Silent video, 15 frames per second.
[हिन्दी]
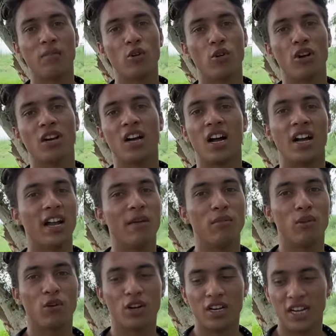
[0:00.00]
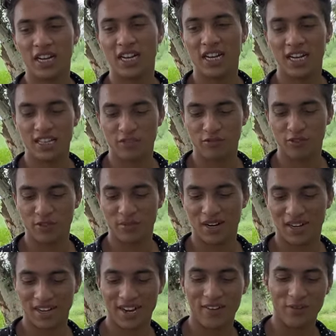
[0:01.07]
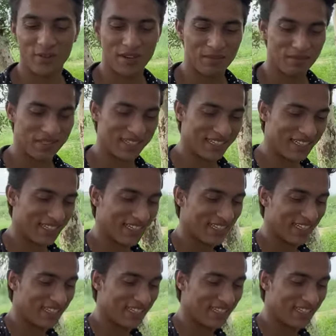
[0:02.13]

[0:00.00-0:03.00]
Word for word: लोगों ने कहा कि हम लोगों ने नहीं लेने तो फिर मान गए वो बाद में हाँ